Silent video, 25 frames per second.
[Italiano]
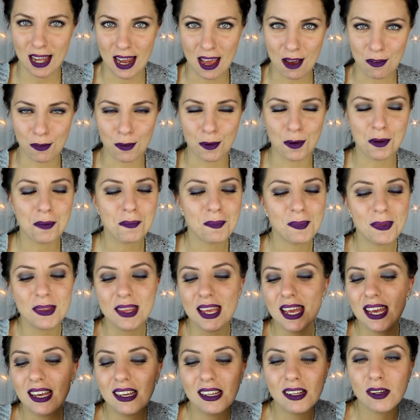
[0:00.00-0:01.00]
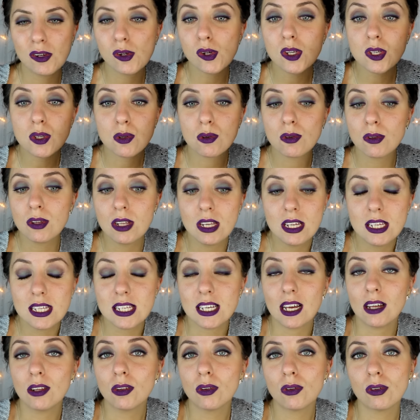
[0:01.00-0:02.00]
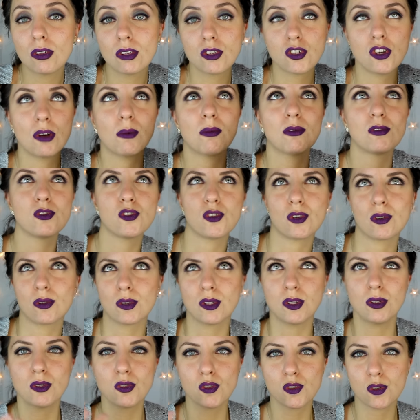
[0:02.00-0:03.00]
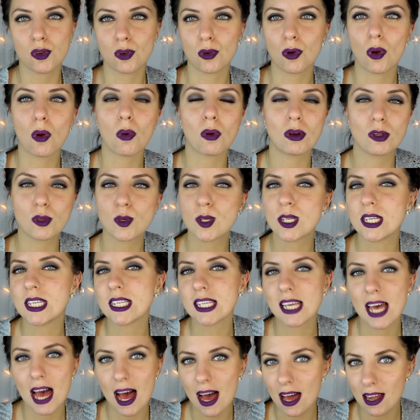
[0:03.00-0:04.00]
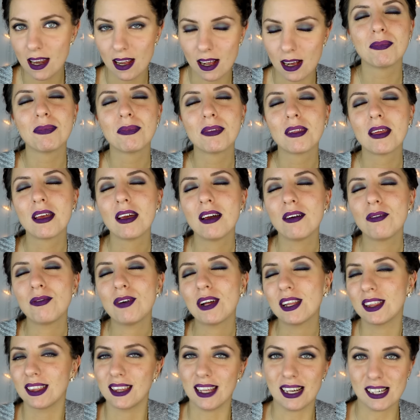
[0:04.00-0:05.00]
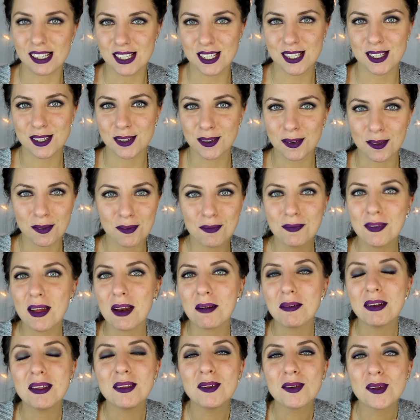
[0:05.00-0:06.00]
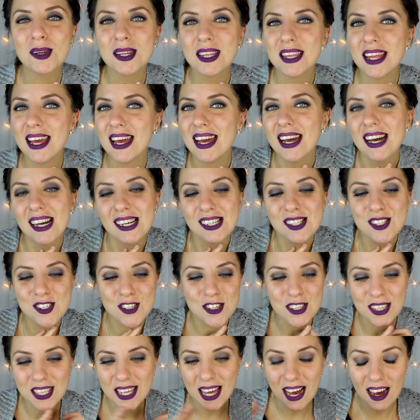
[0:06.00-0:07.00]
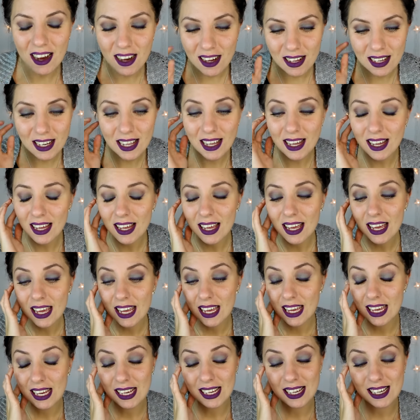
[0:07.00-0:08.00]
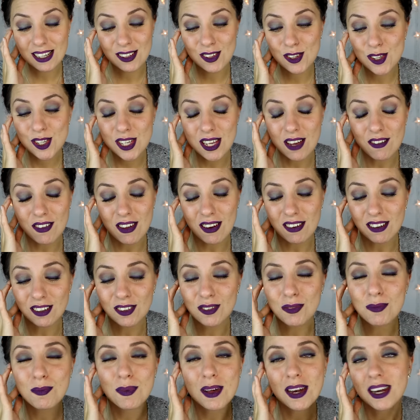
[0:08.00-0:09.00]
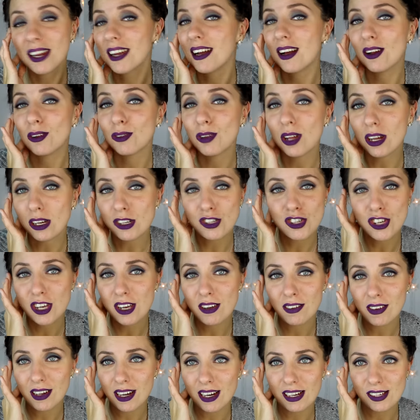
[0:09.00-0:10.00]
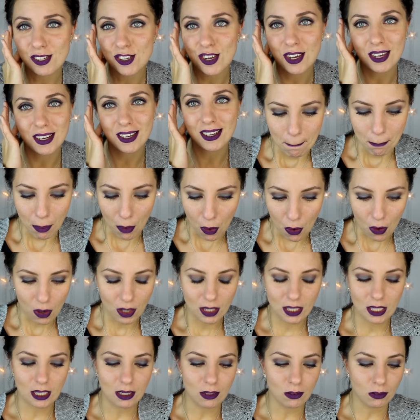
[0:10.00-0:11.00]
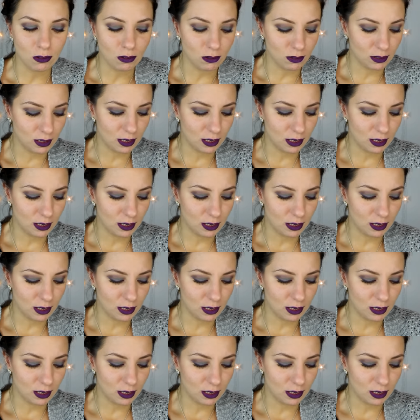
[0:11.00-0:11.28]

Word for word: telefono e lo sto utilizzando diciamo un giorno sì un giorno no quando si scarica fantastico, veramente un'idea geniale e credo sia veramente un bel regalo da ricevere cioè. poi